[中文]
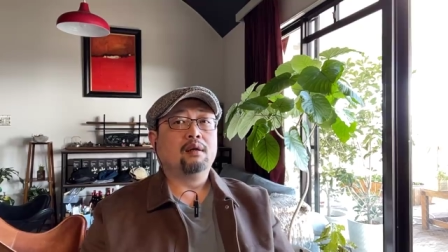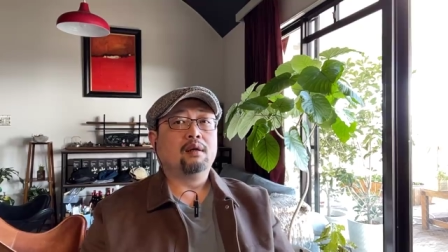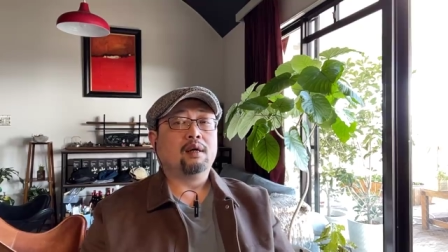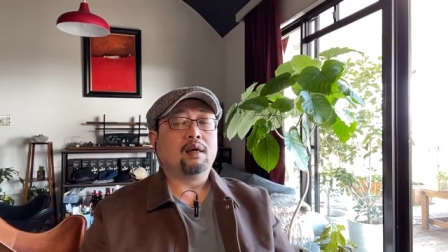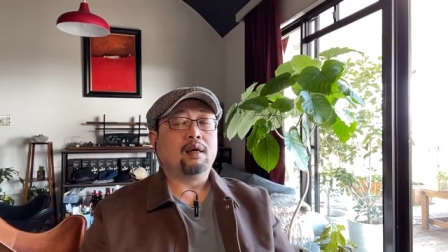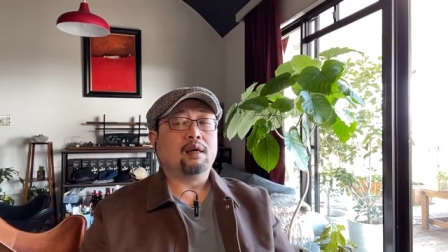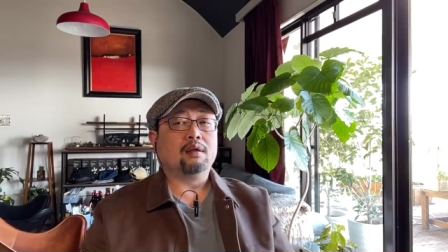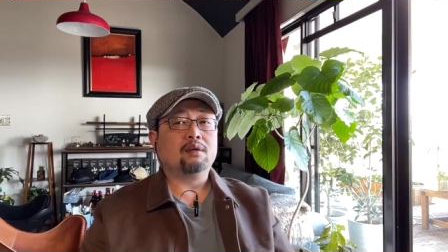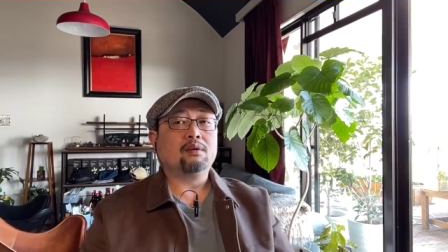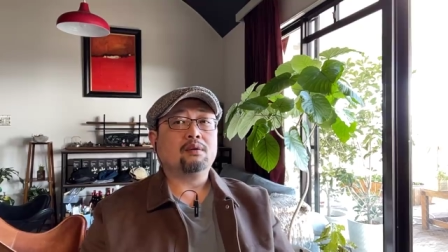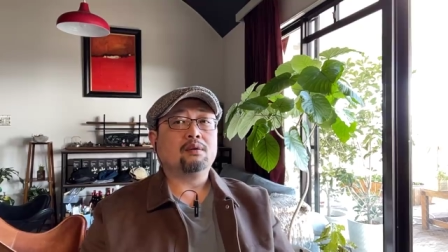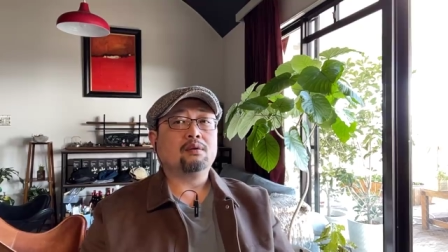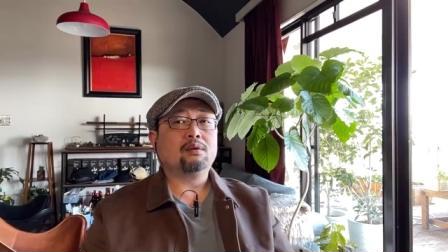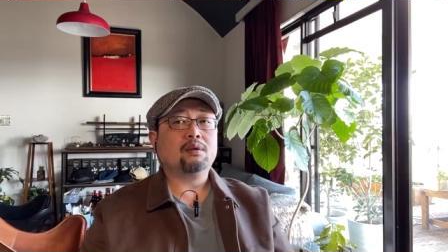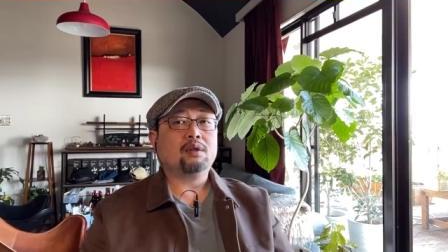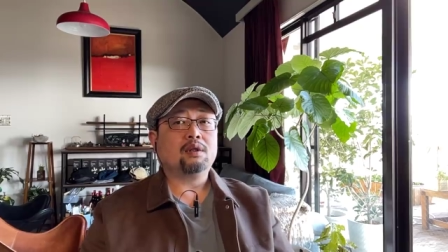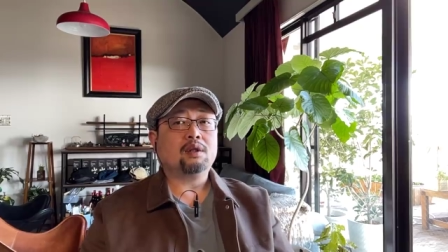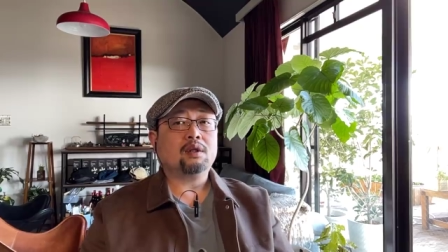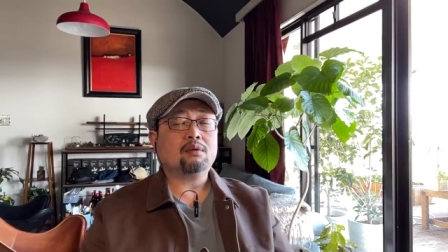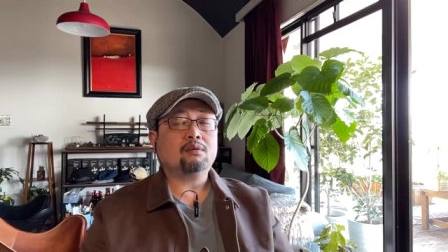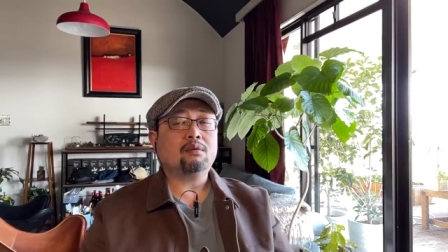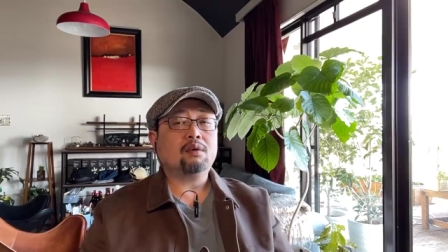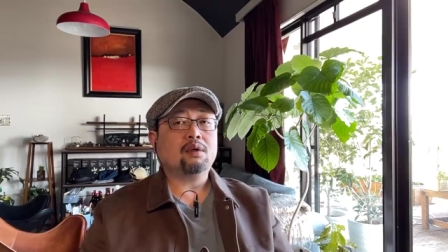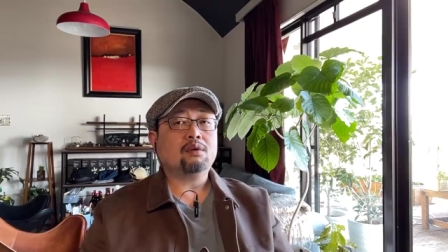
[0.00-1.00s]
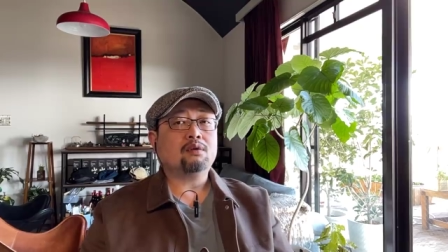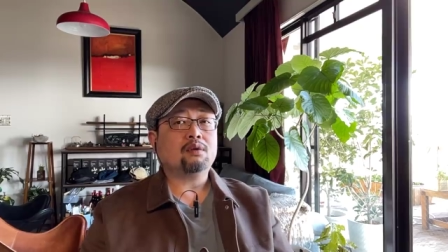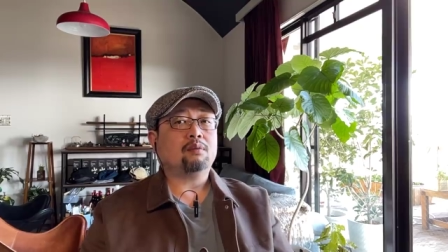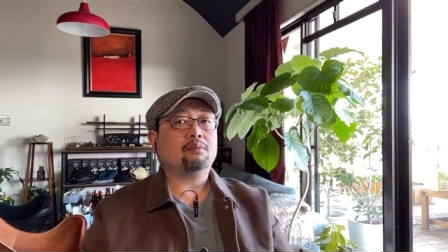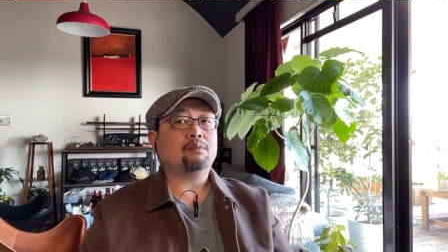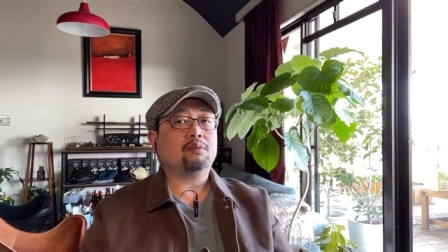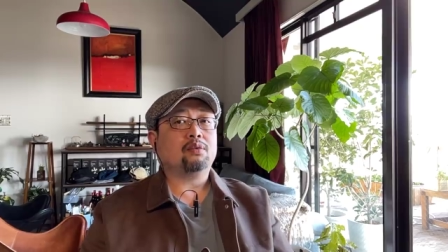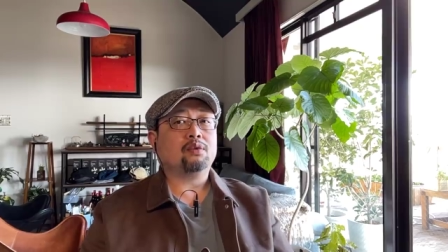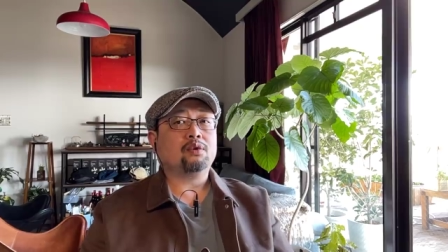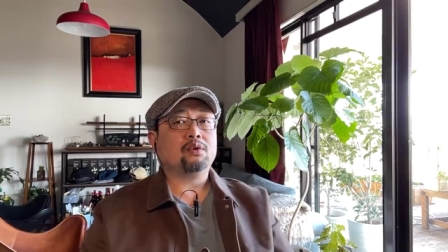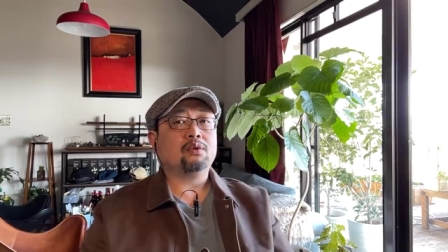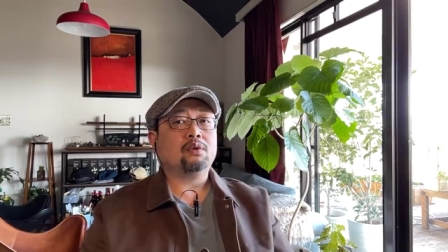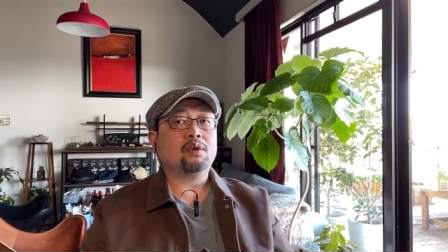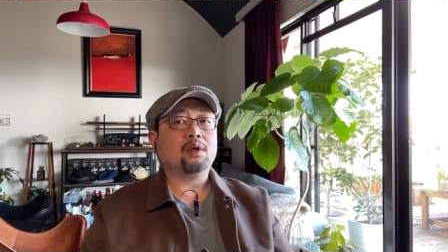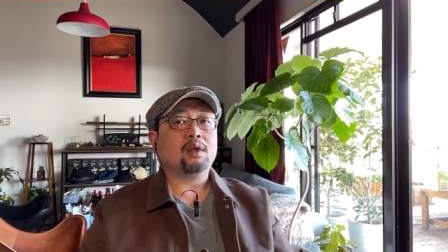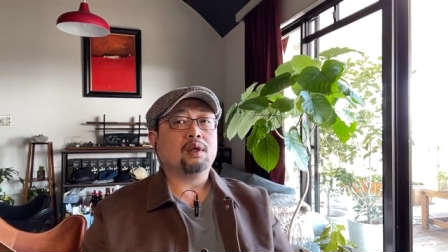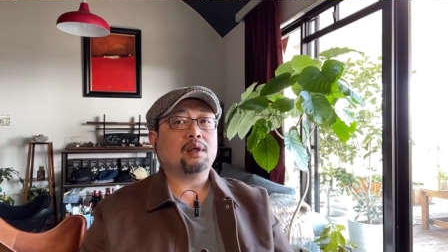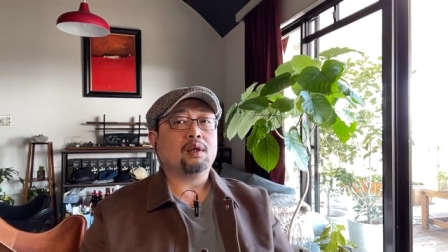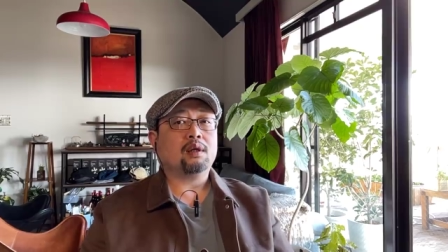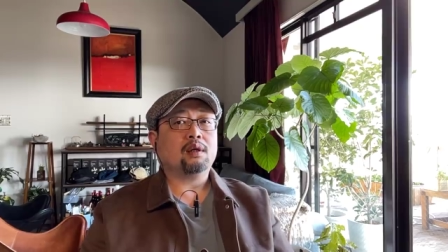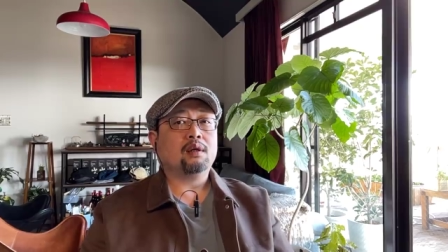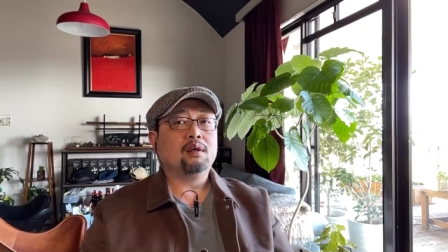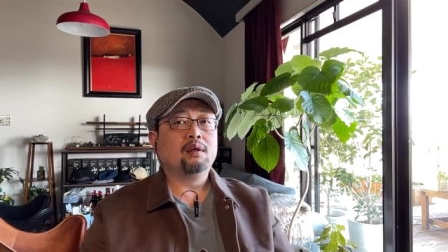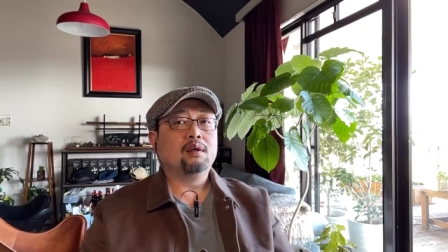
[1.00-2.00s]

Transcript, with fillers: 啊，就是说生活算不错的了。